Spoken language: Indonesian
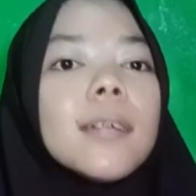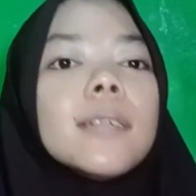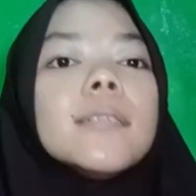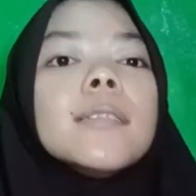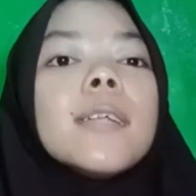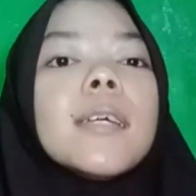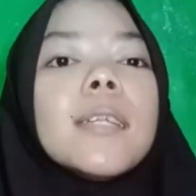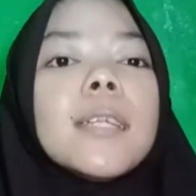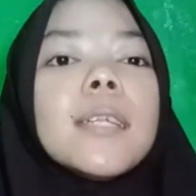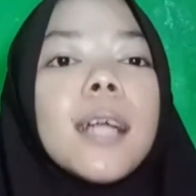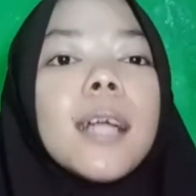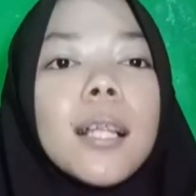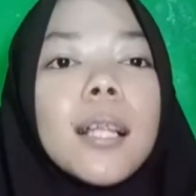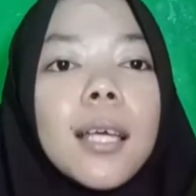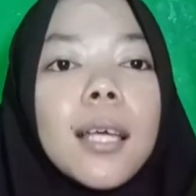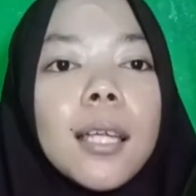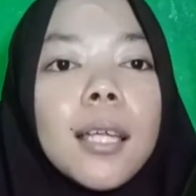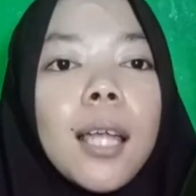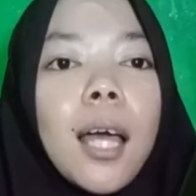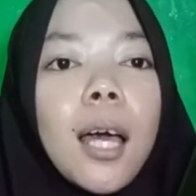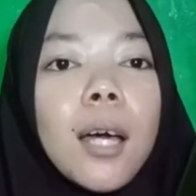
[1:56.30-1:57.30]
Jadi
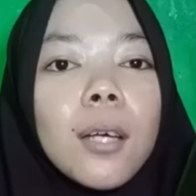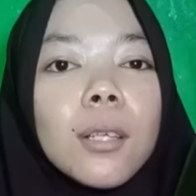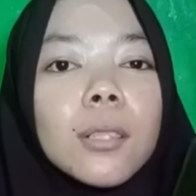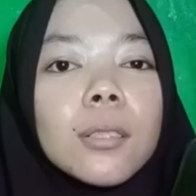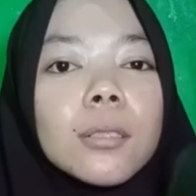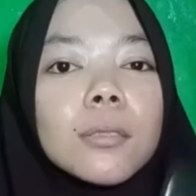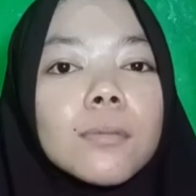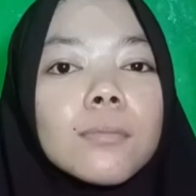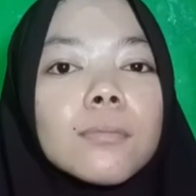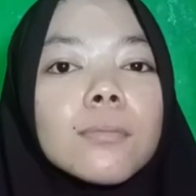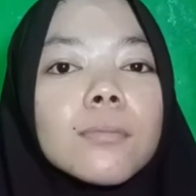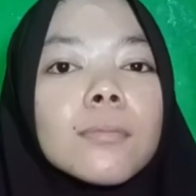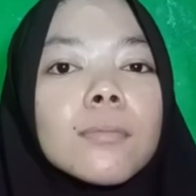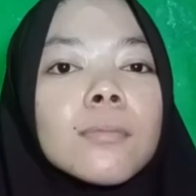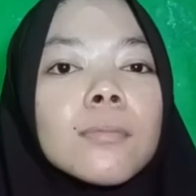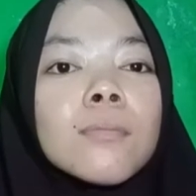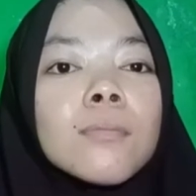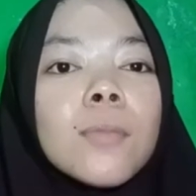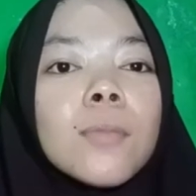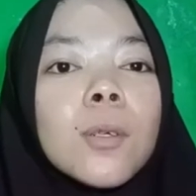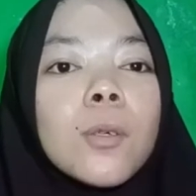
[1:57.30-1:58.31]
kalian harus
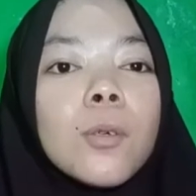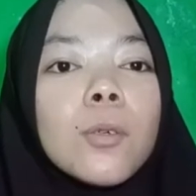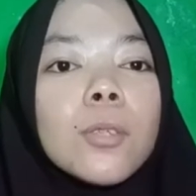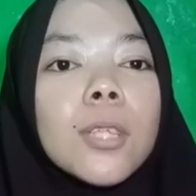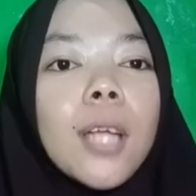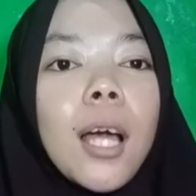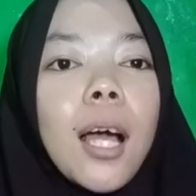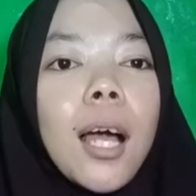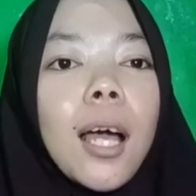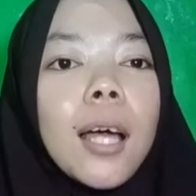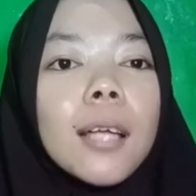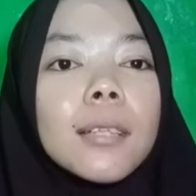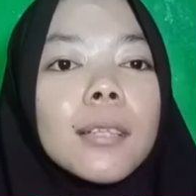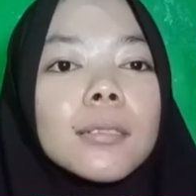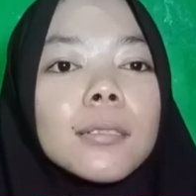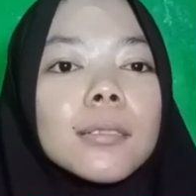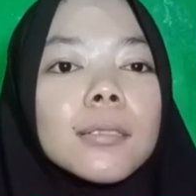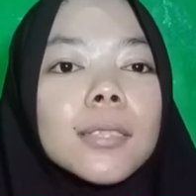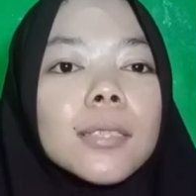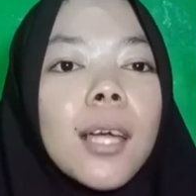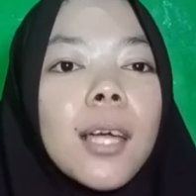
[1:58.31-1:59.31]

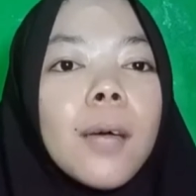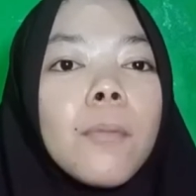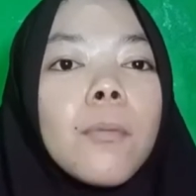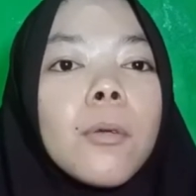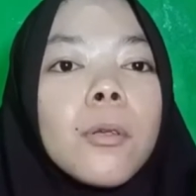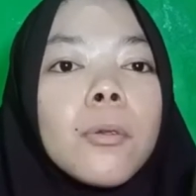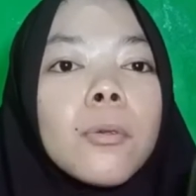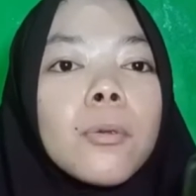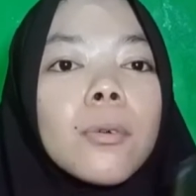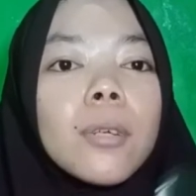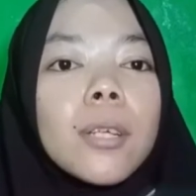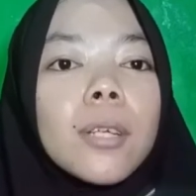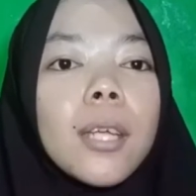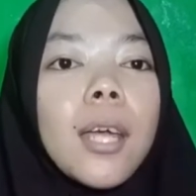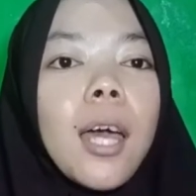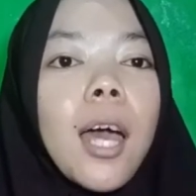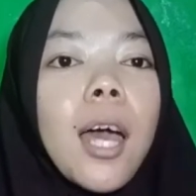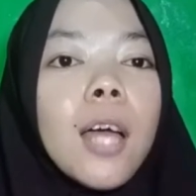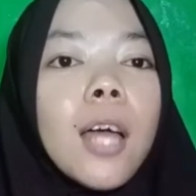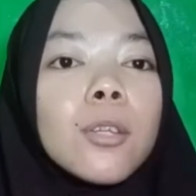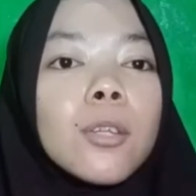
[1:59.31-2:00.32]
menggunakan tabi
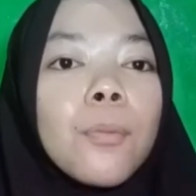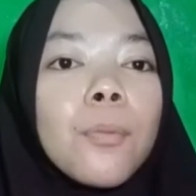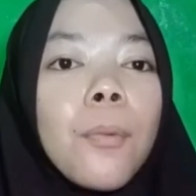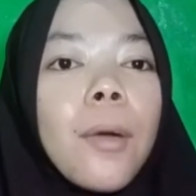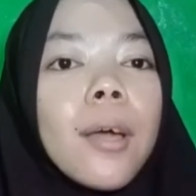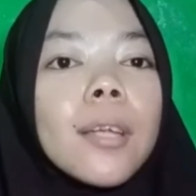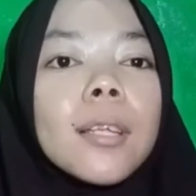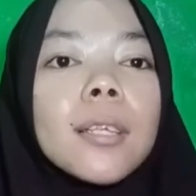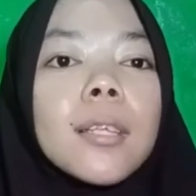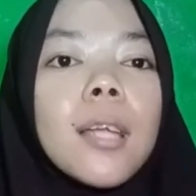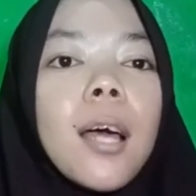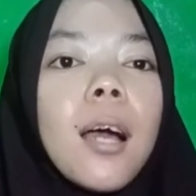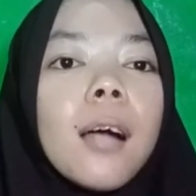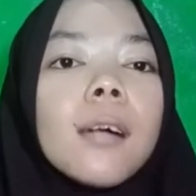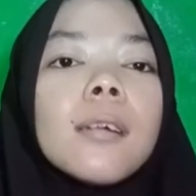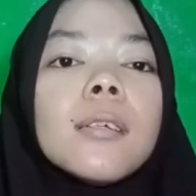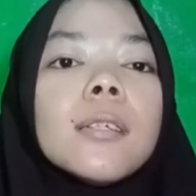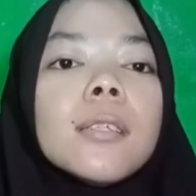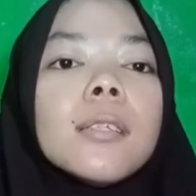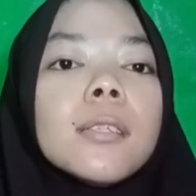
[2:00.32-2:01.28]
surya supaya tidak